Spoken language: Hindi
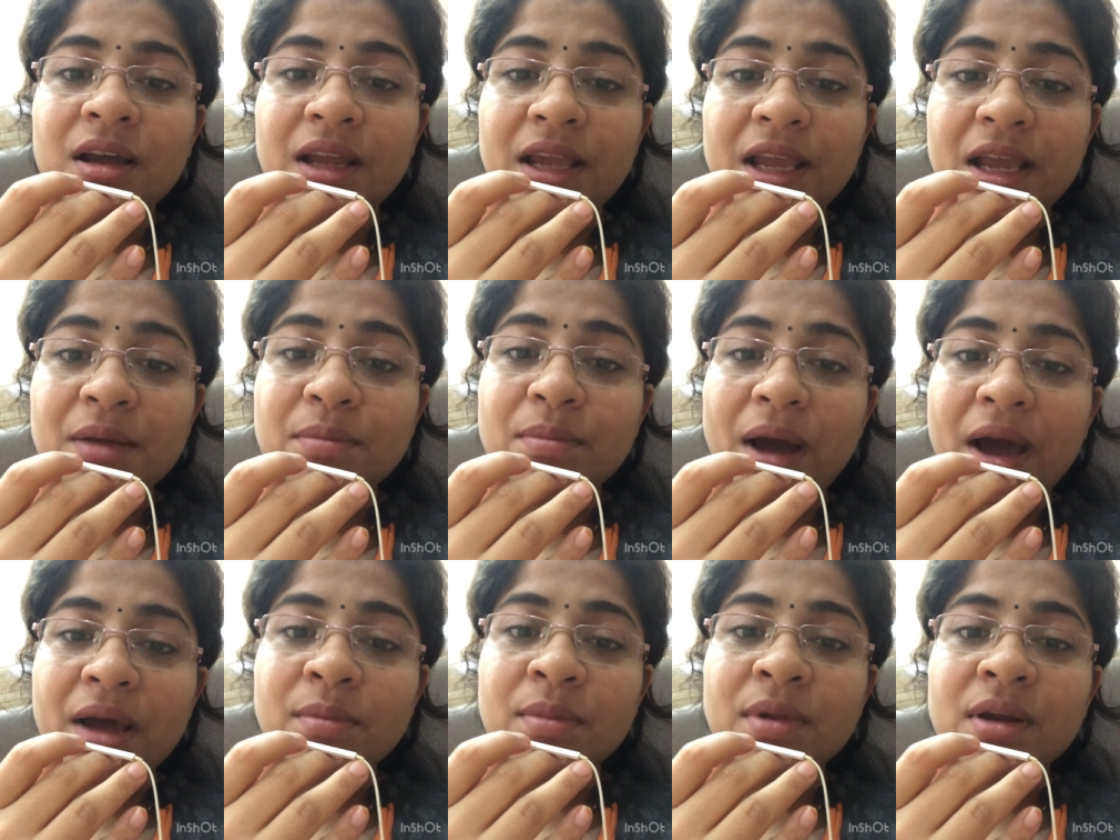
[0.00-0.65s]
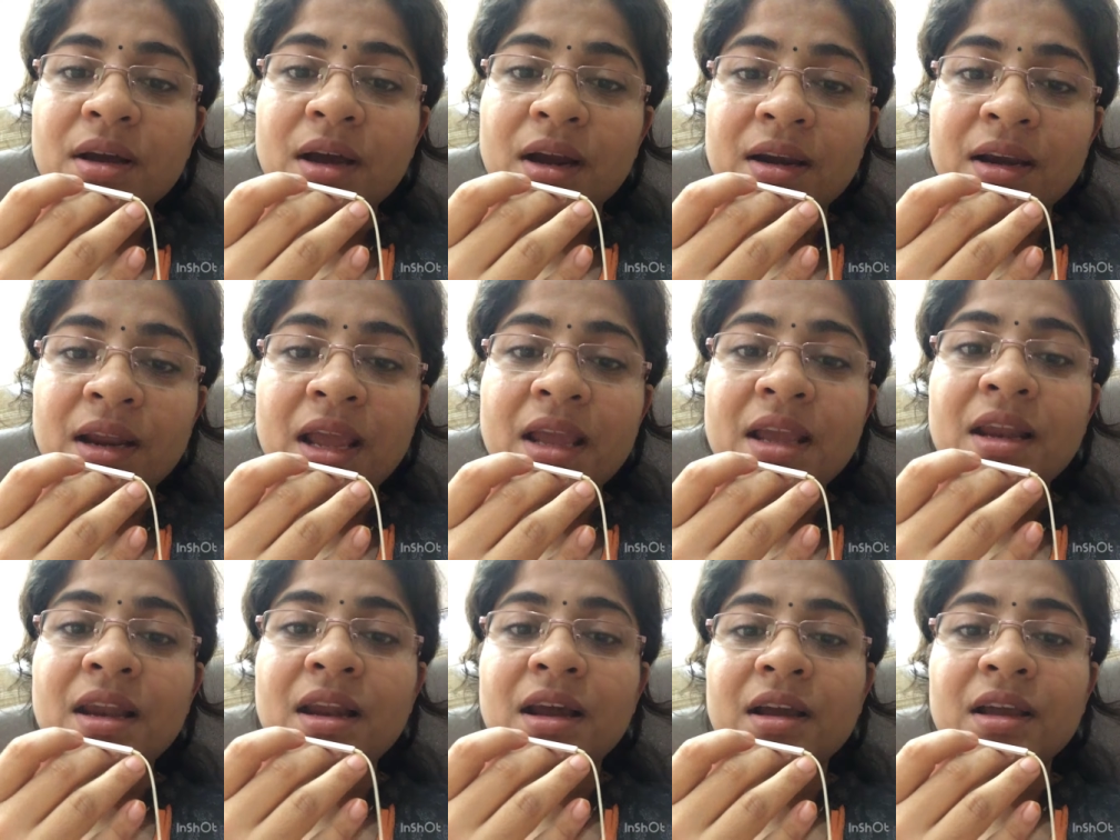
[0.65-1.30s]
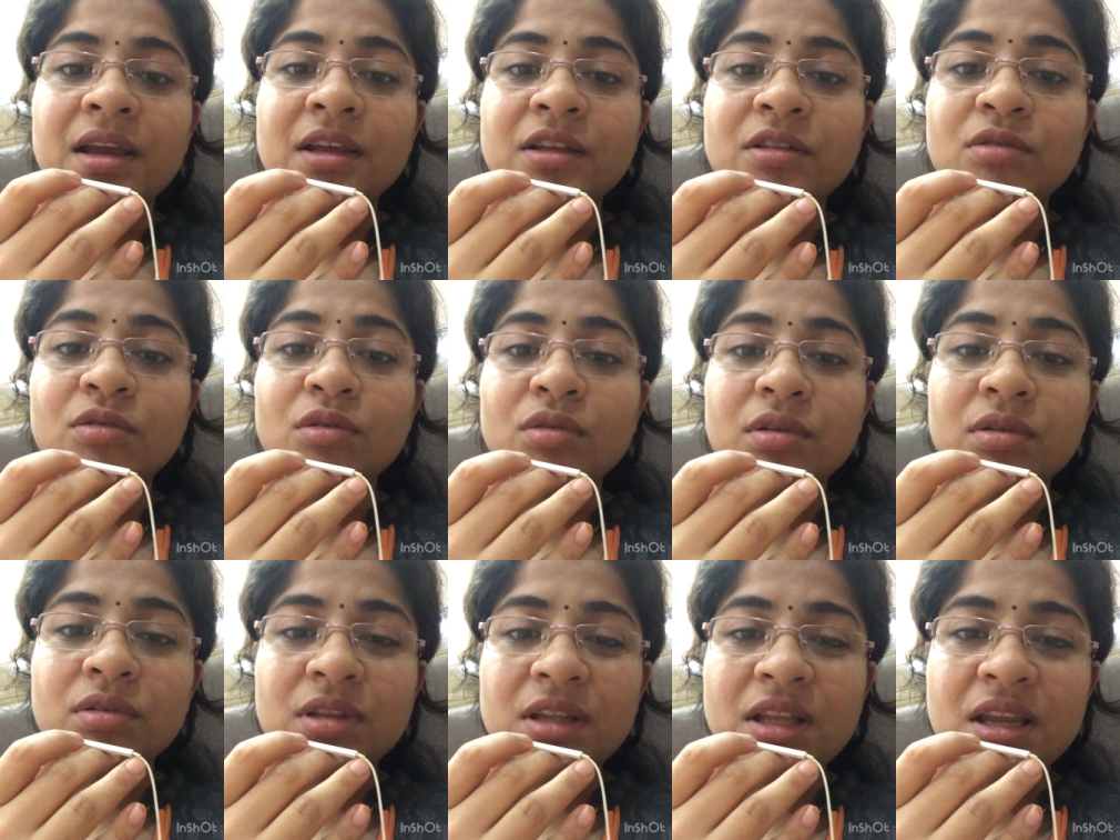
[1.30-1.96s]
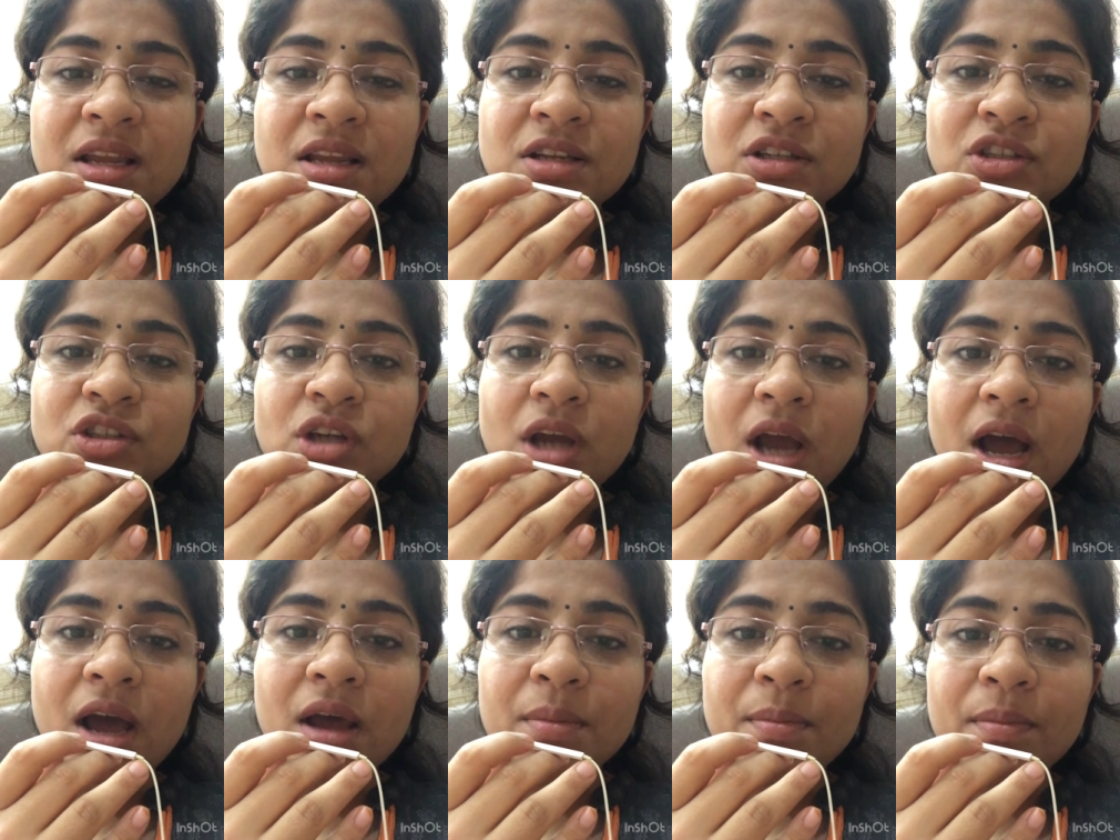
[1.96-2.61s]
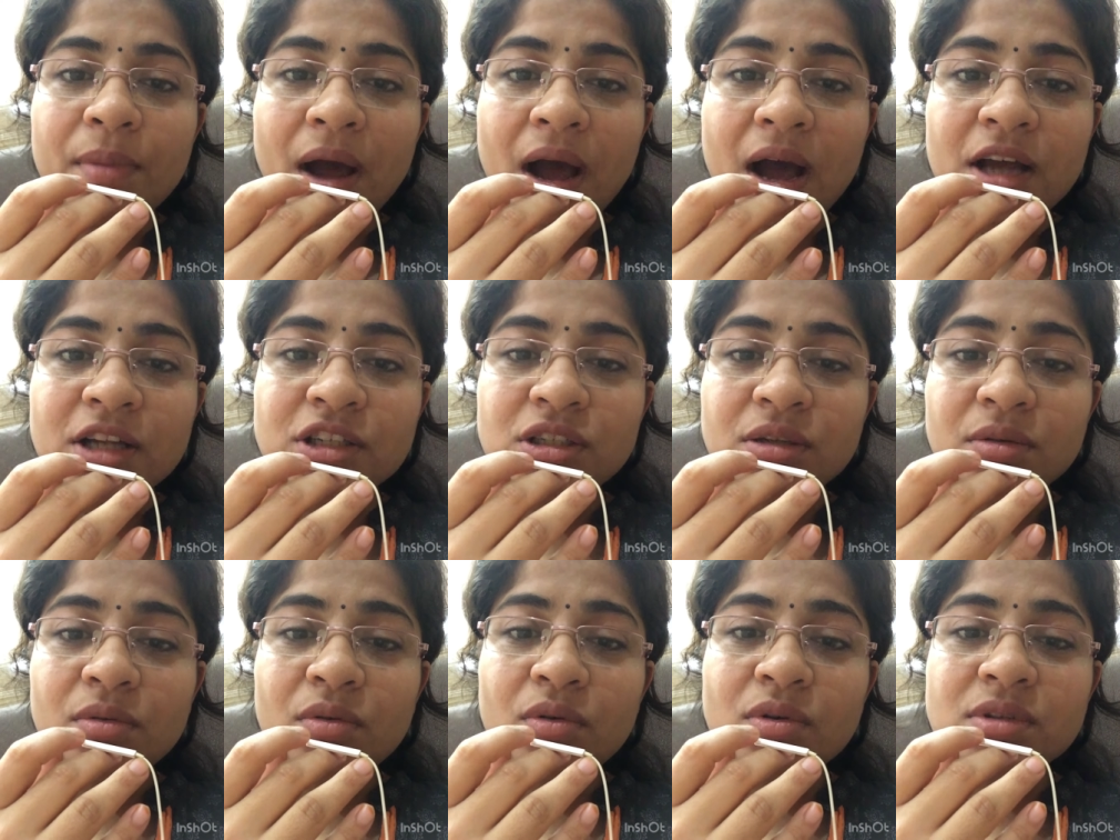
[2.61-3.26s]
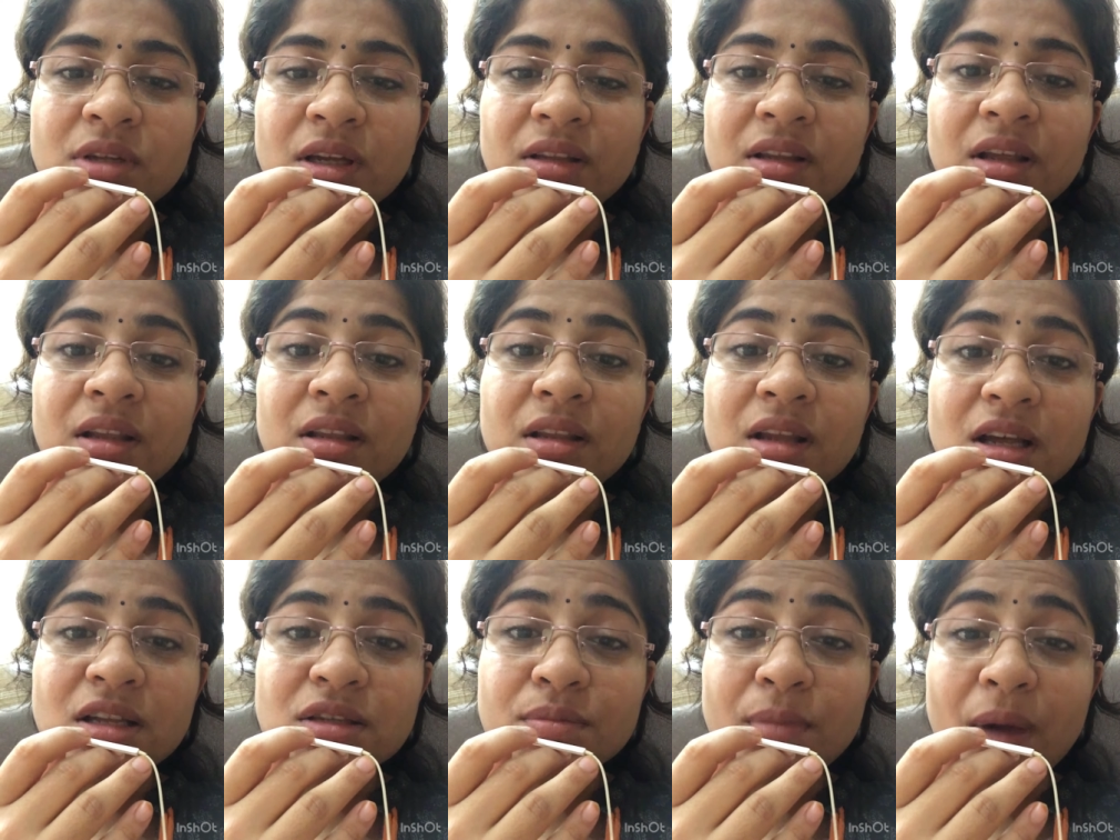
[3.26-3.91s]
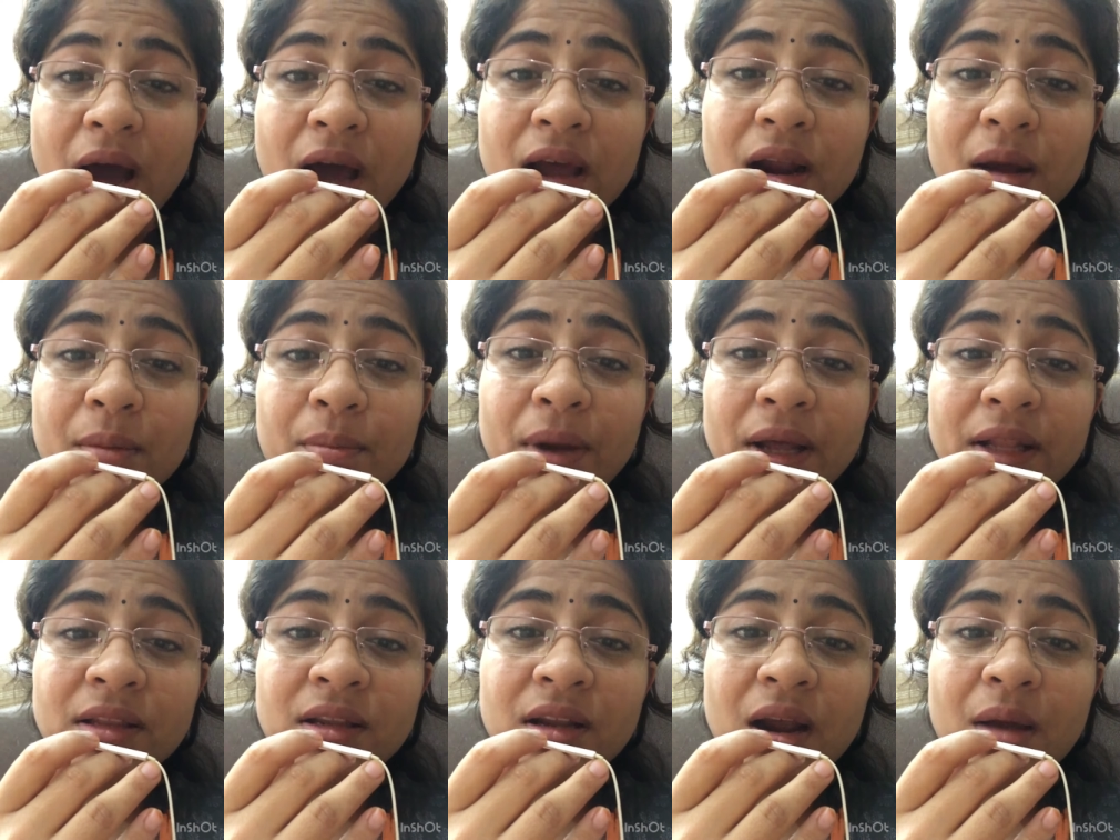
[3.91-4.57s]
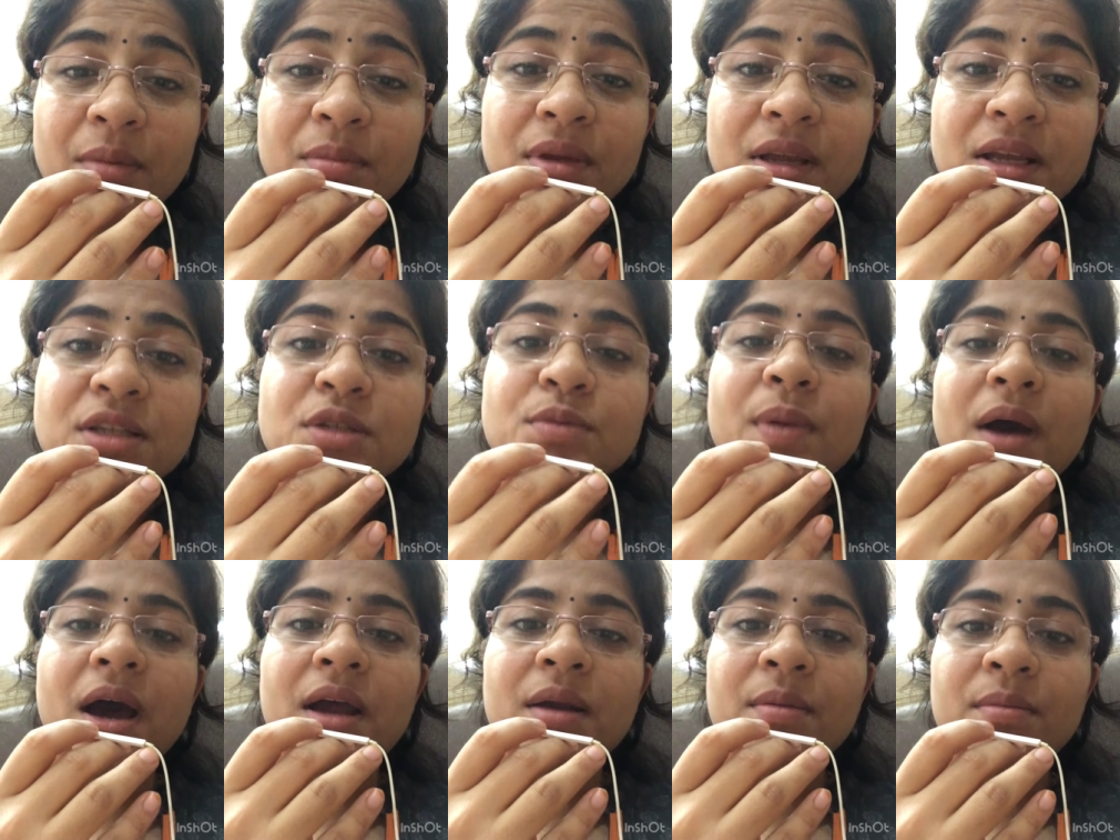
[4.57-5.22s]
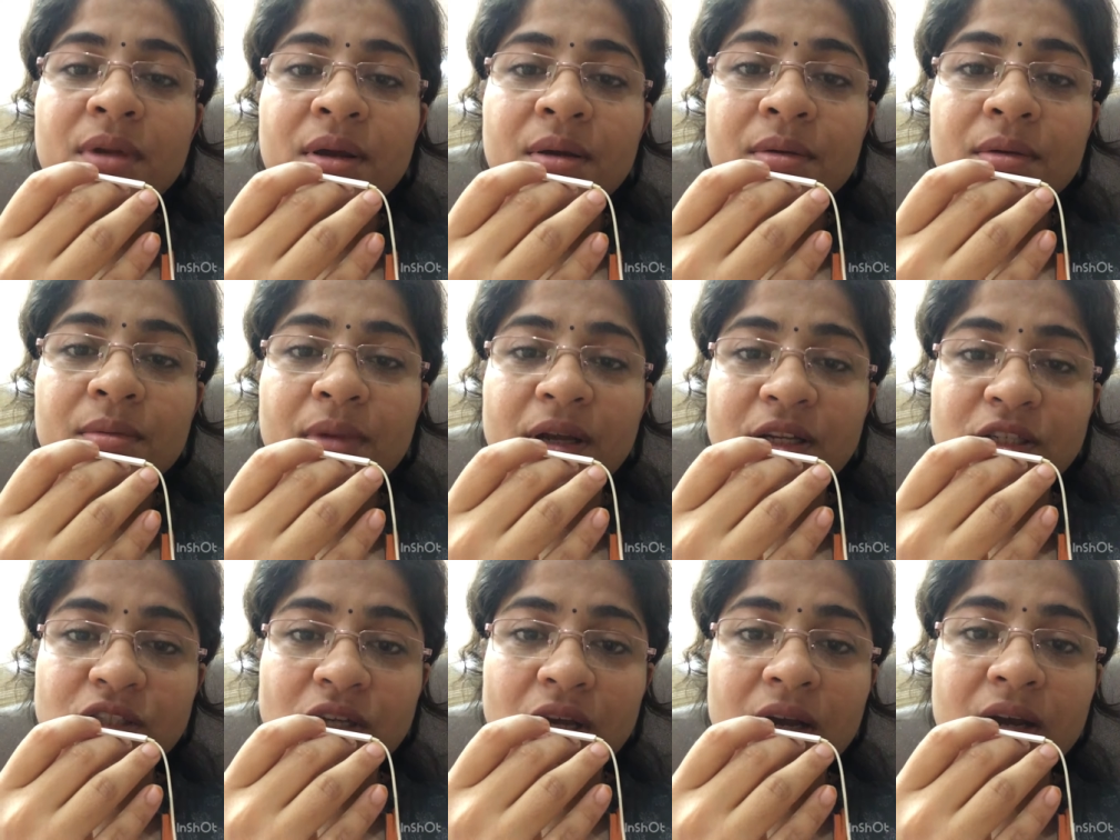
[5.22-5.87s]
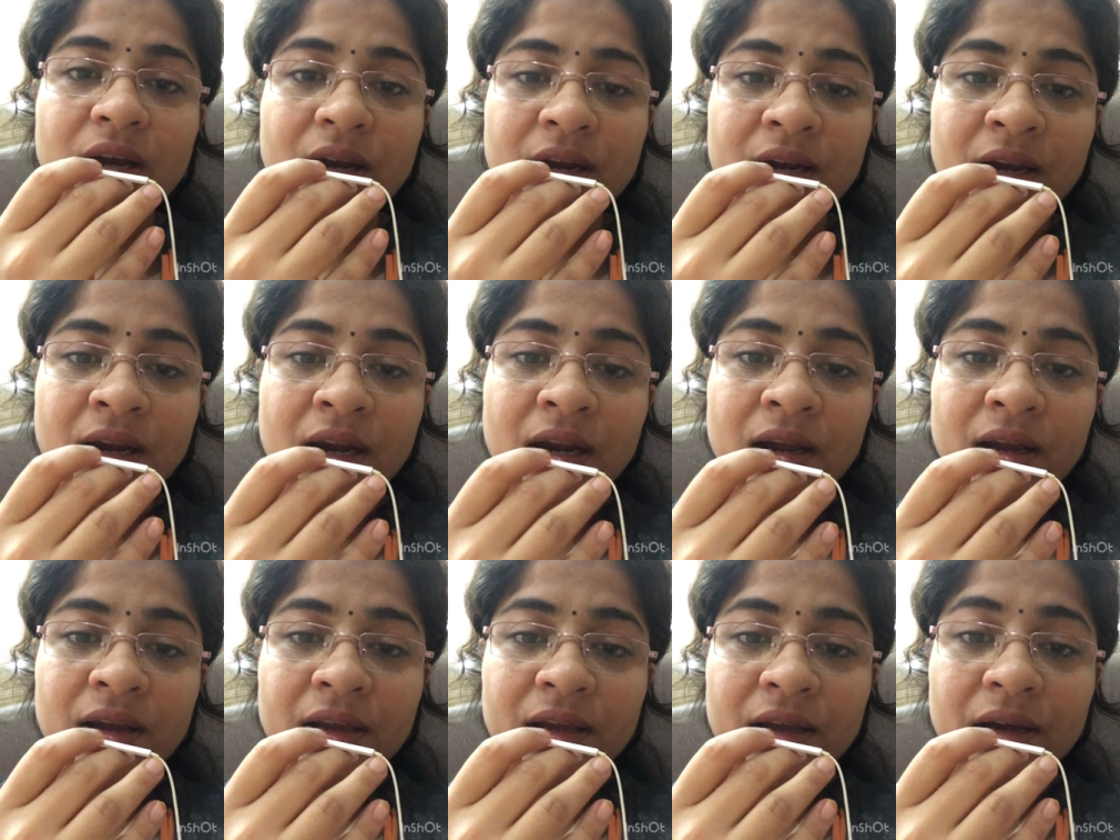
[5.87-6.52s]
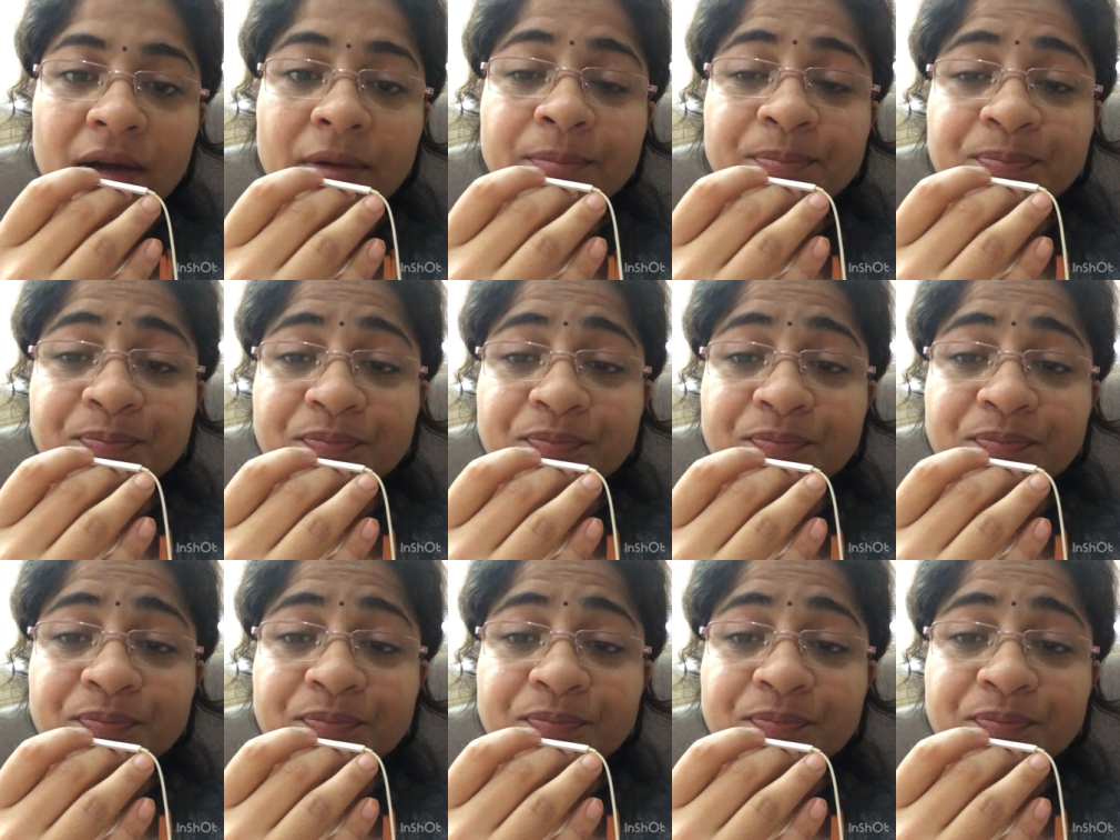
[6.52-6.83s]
एक बार में करने ही लगे तो तीन चार पाँच हो सकता है दस बारह पंद्रह बीस बार में बच्चा करने लगेगा